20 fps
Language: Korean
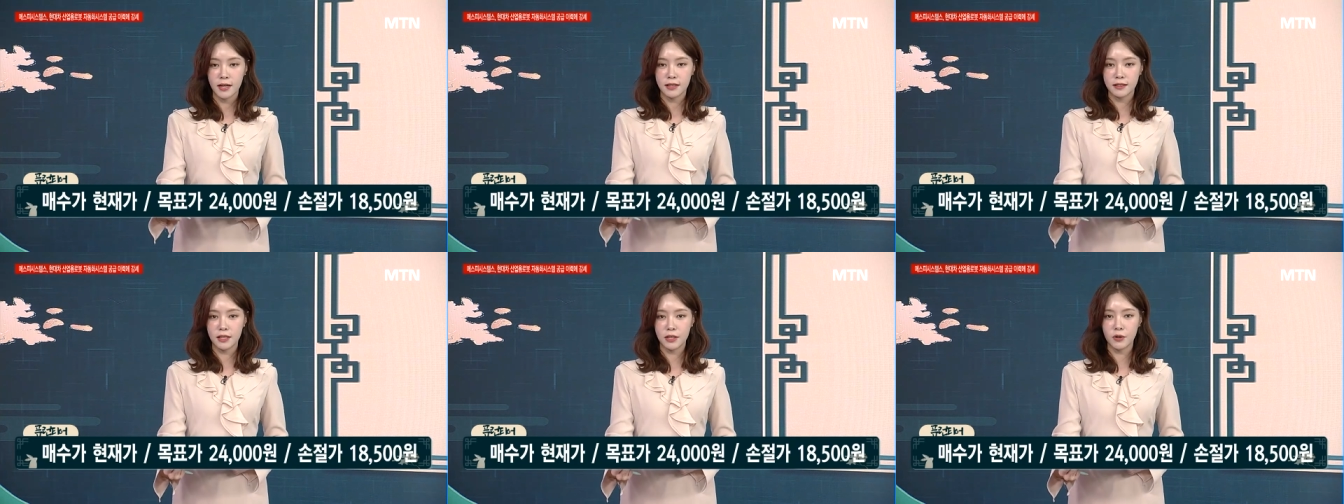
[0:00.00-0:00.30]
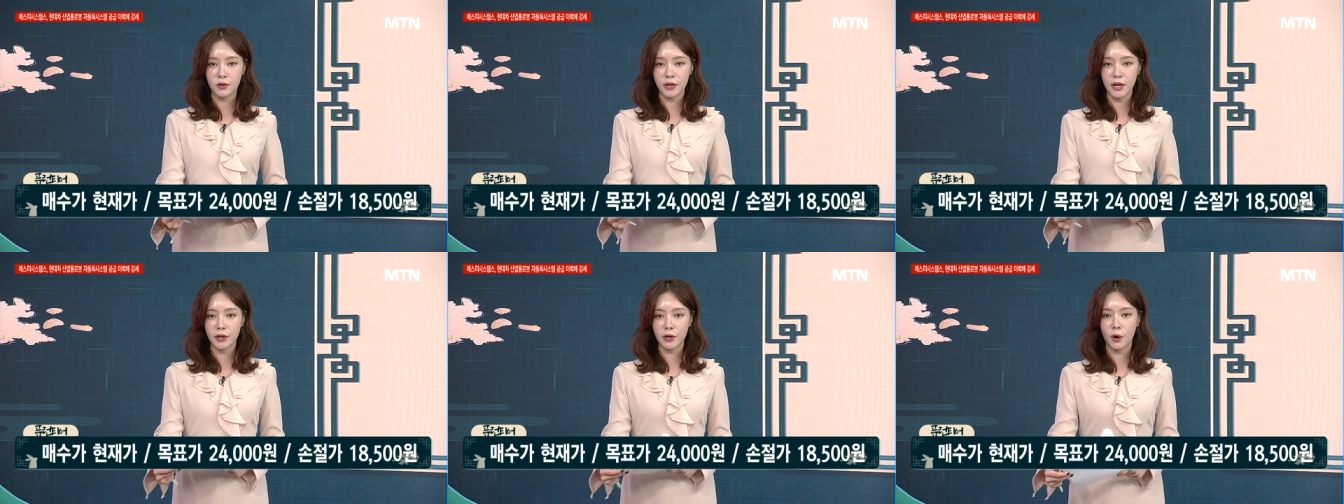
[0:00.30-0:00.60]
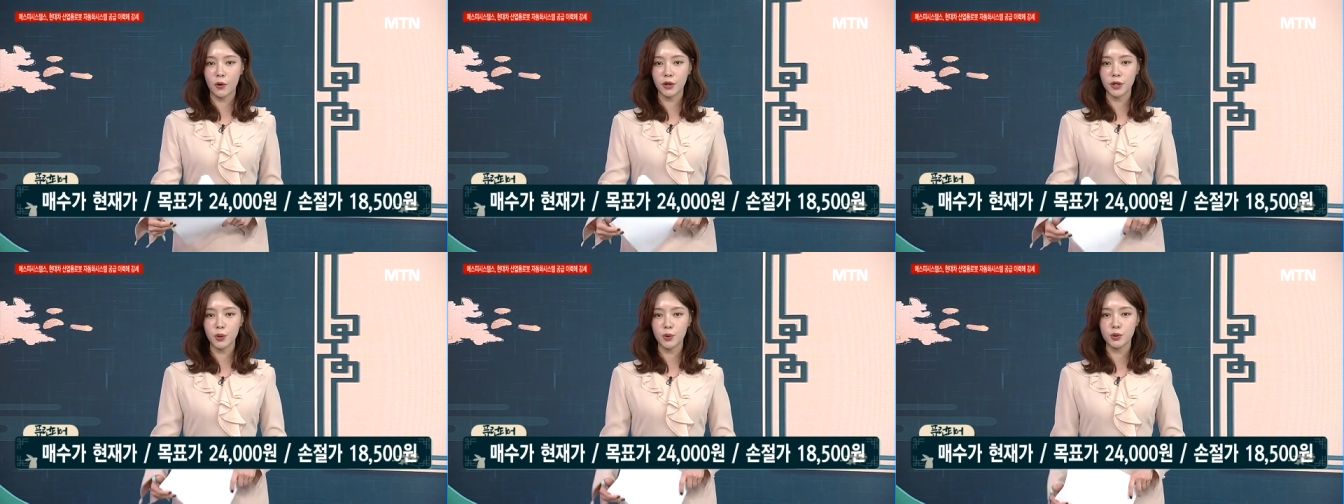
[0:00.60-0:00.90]
자, 이렇게
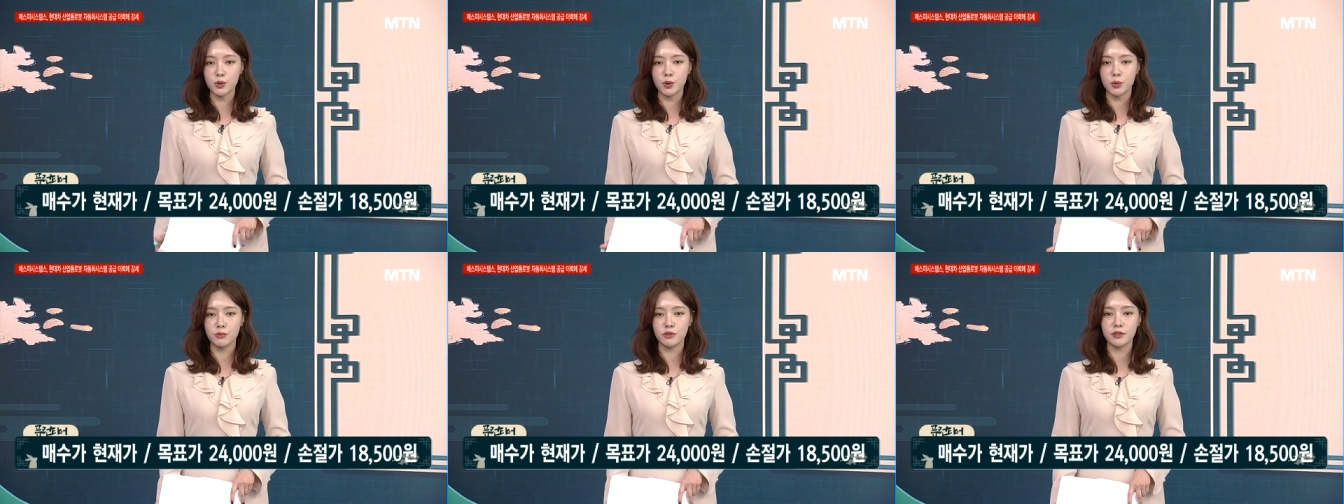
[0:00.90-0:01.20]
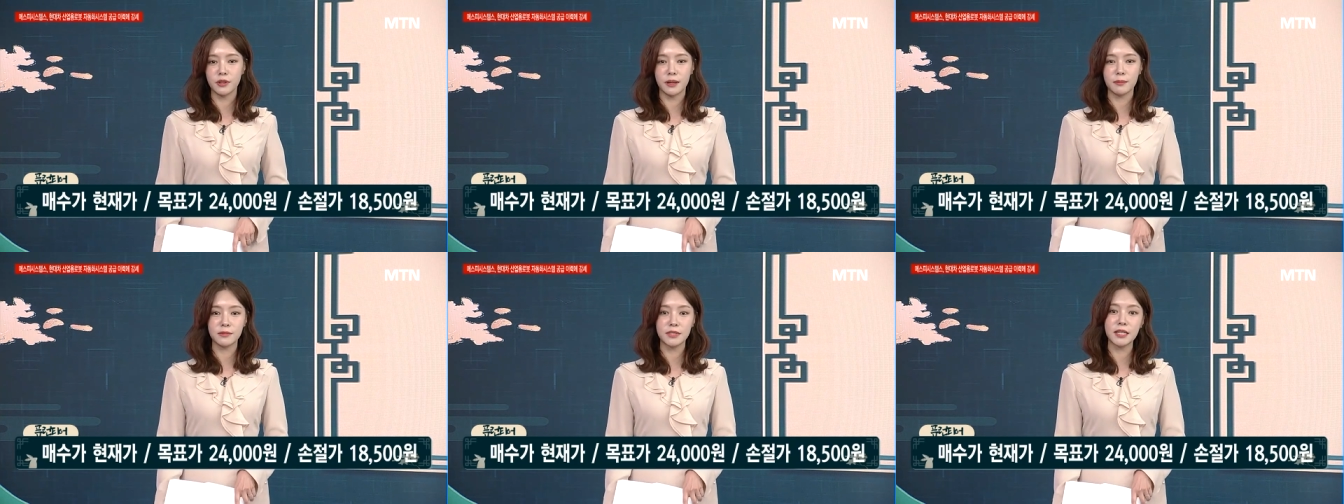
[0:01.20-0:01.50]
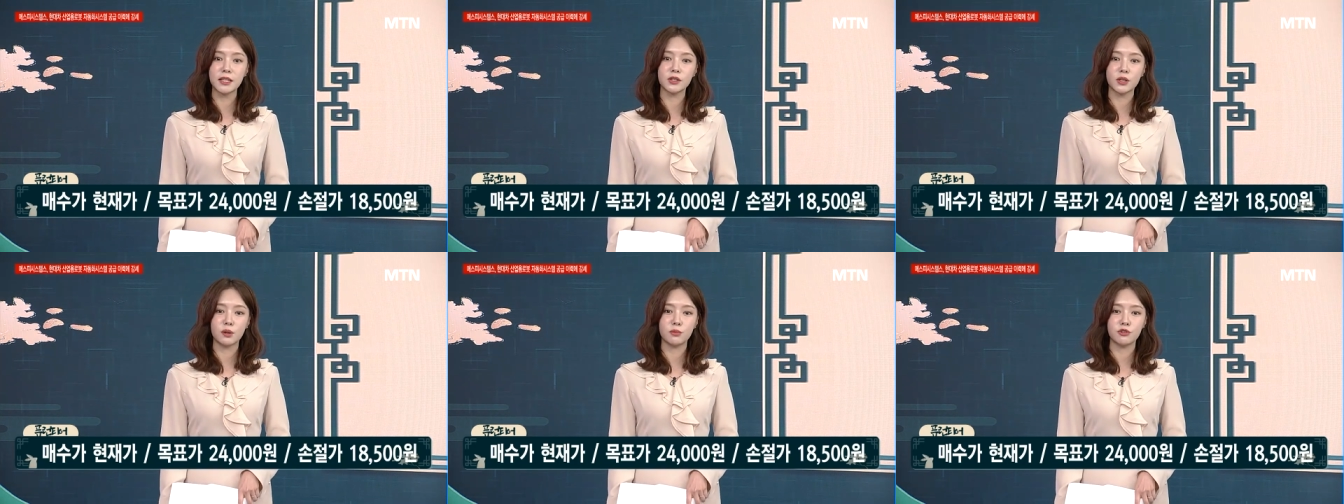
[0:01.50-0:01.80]
경이로운 소문
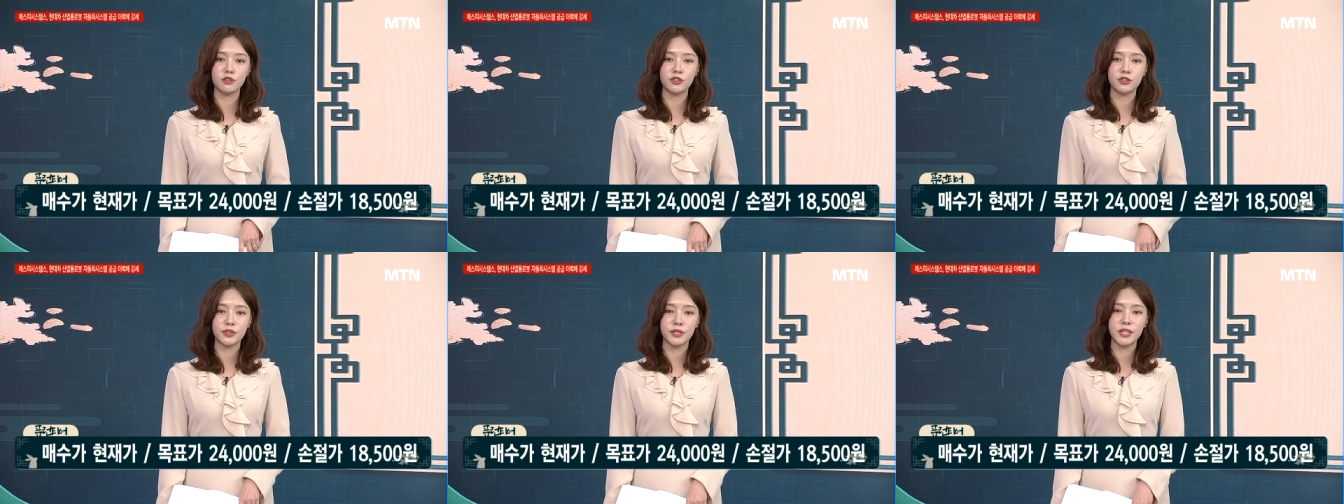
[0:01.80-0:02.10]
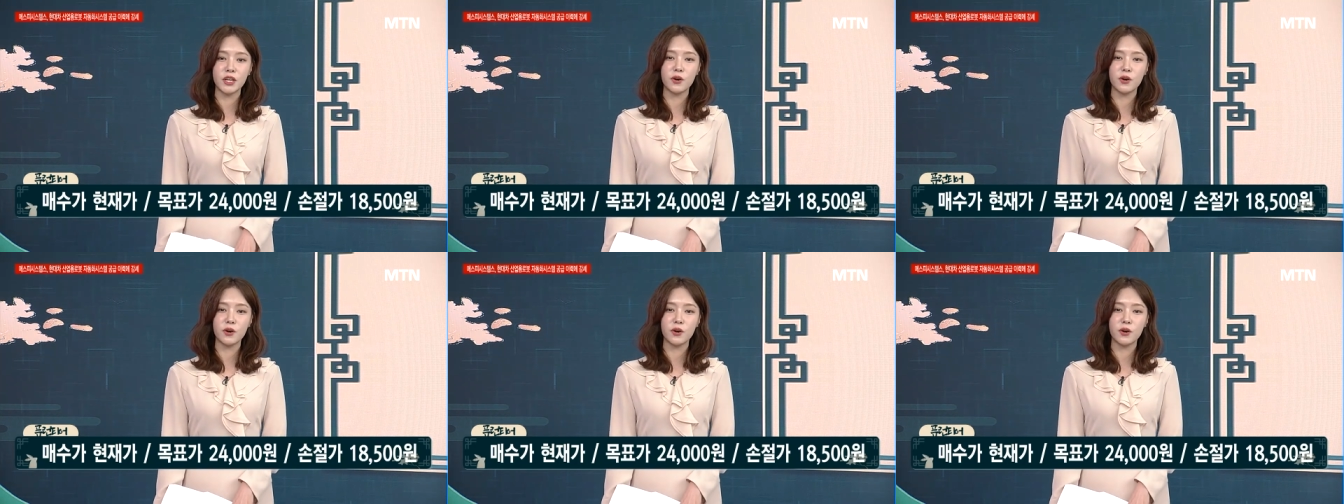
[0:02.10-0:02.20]
M10W